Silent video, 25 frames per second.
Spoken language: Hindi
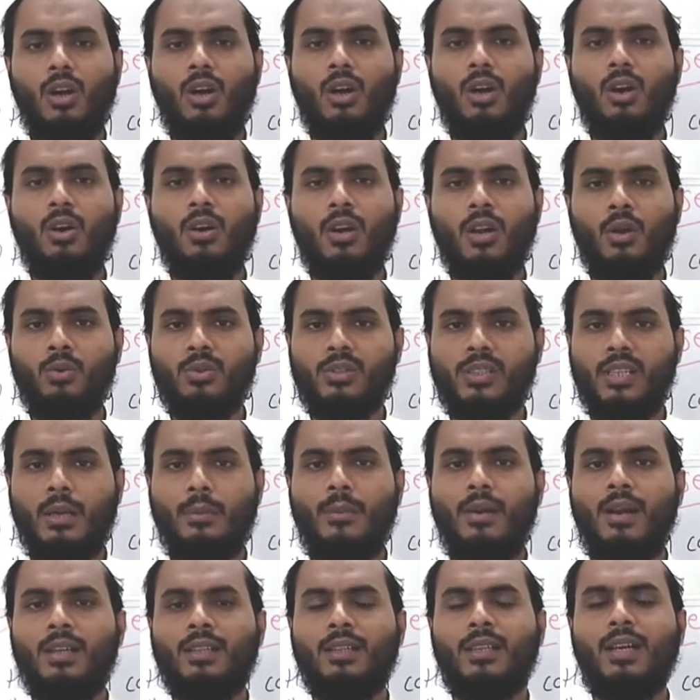और उसके
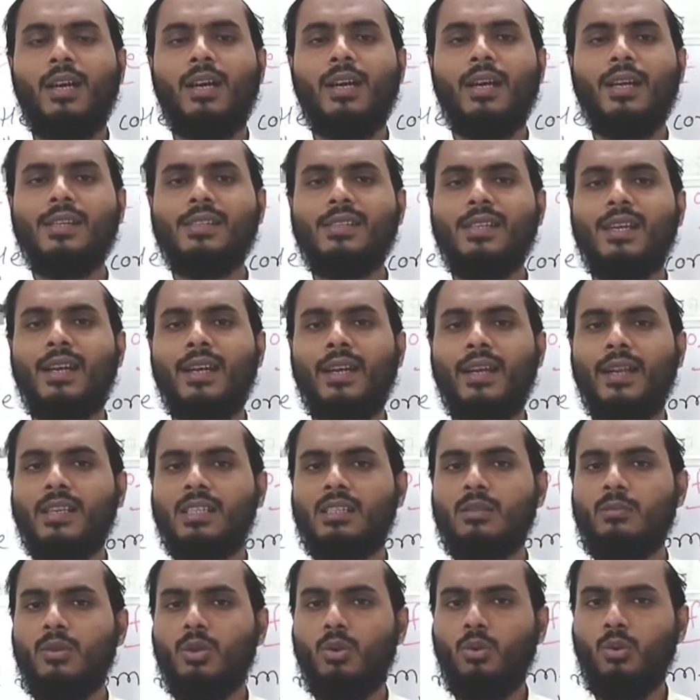बाद अगर
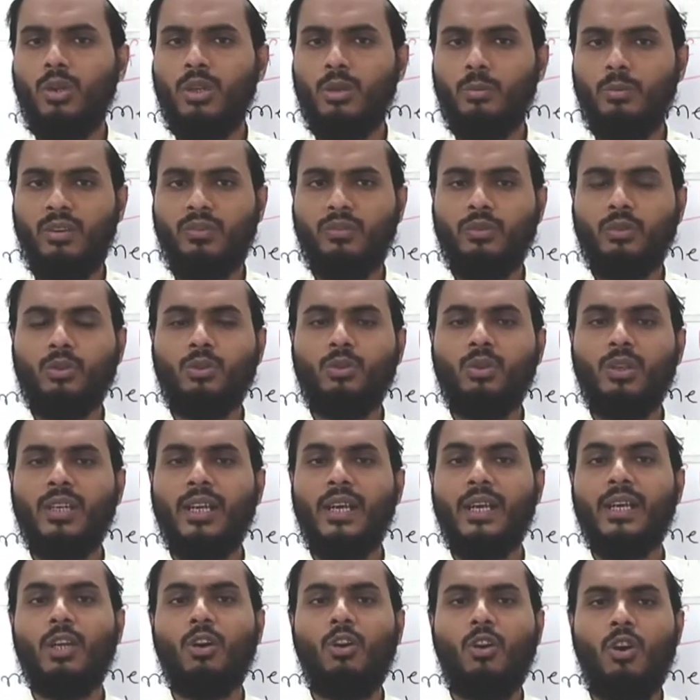सेंटेंस में कोई मफरूल
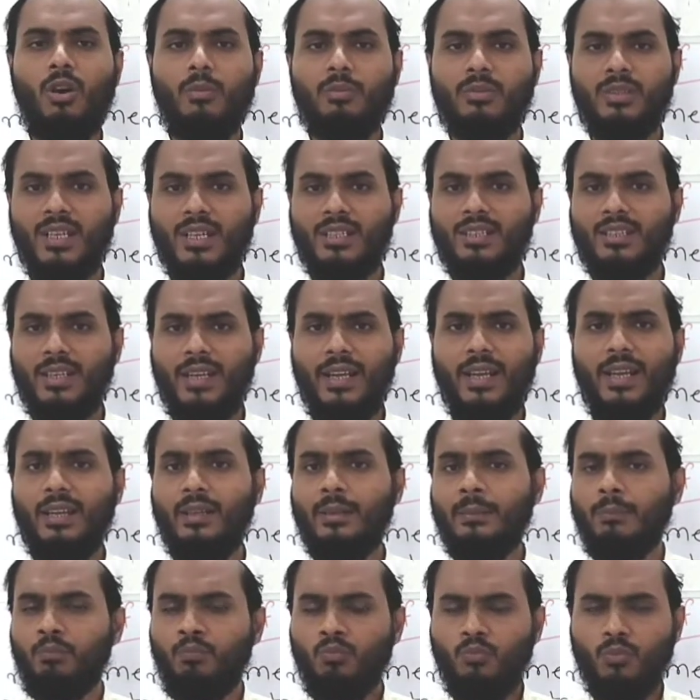यानी ऑब्जेक्ट है
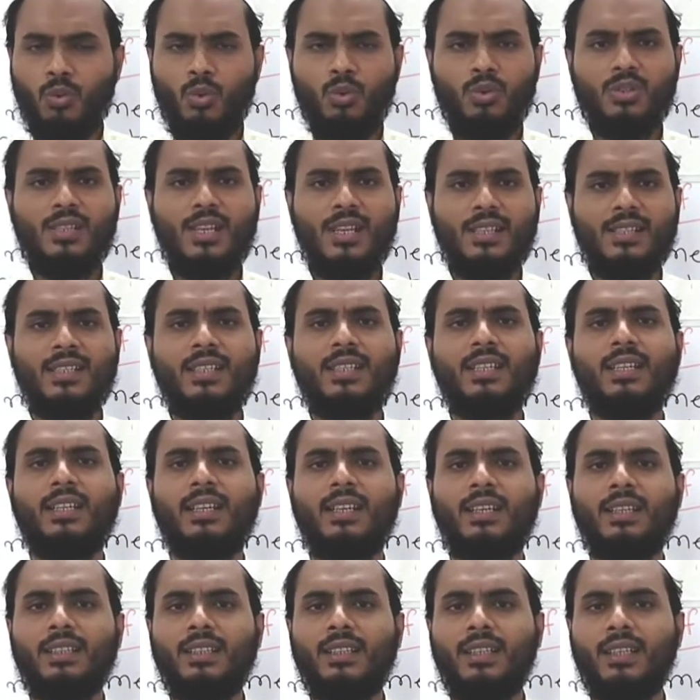तो उसका जिक्र
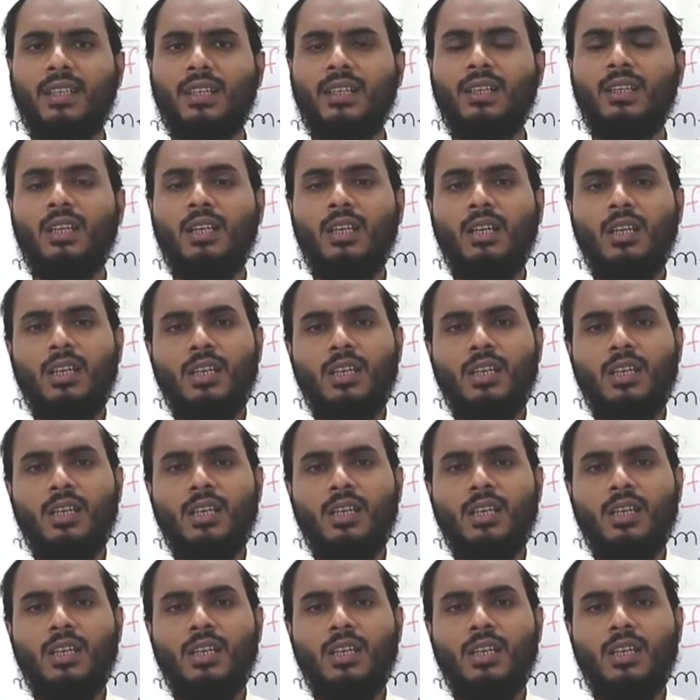करते हैं